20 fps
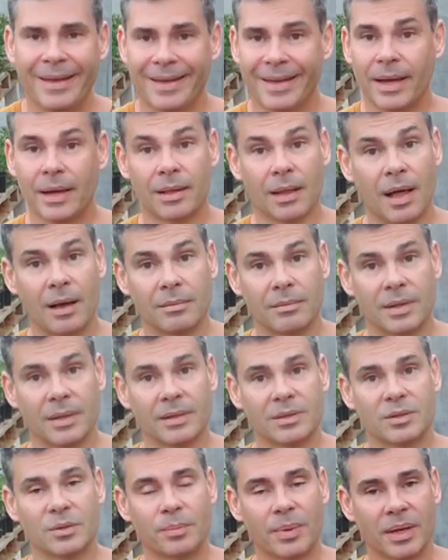E é claro,
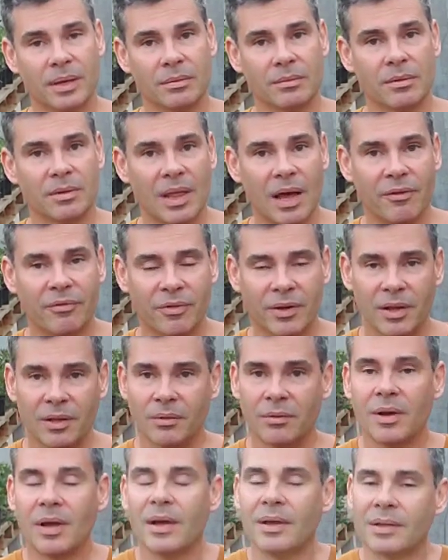né, se o período está
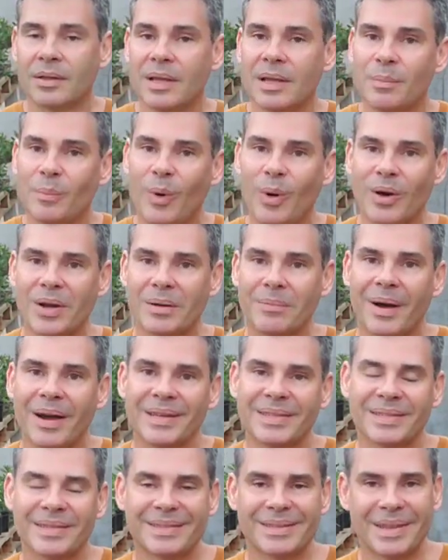frio, demora
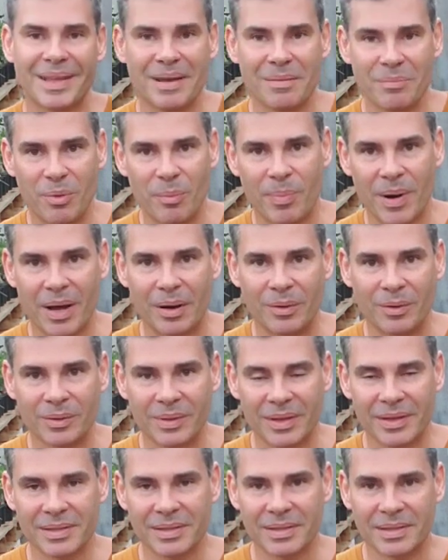mais tempo para
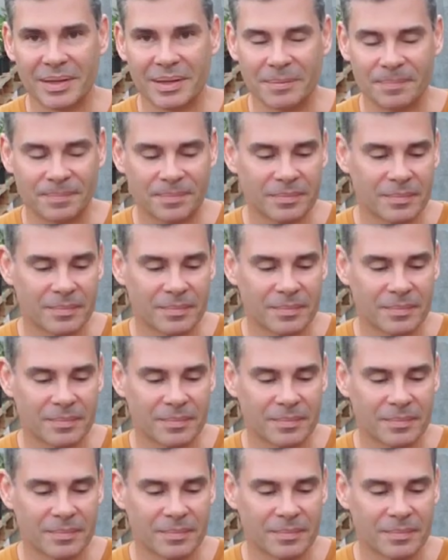acontecer.